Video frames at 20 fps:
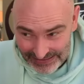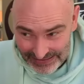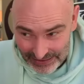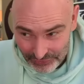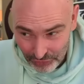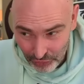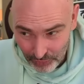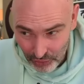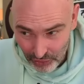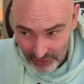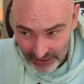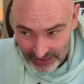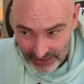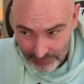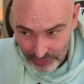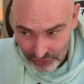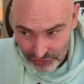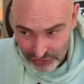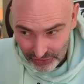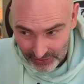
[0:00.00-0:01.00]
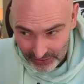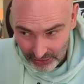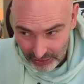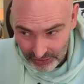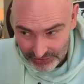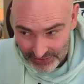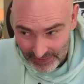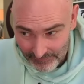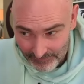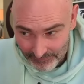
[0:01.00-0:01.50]
ça doublerait les pions sur la
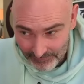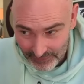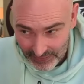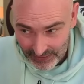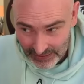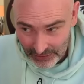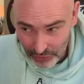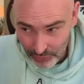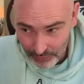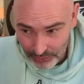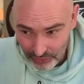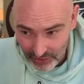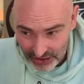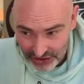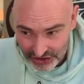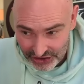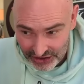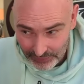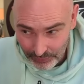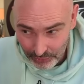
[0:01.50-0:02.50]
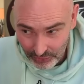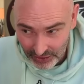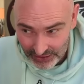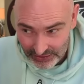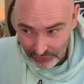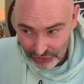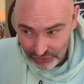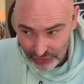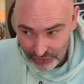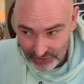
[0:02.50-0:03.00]
colonne et le pion achète pour
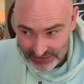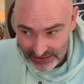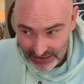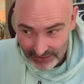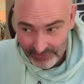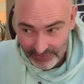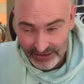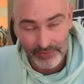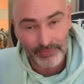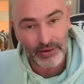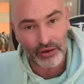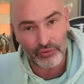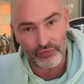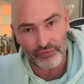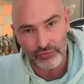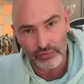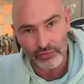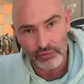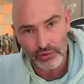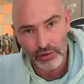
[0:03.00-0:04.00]
être ensuite éliminé par le fou.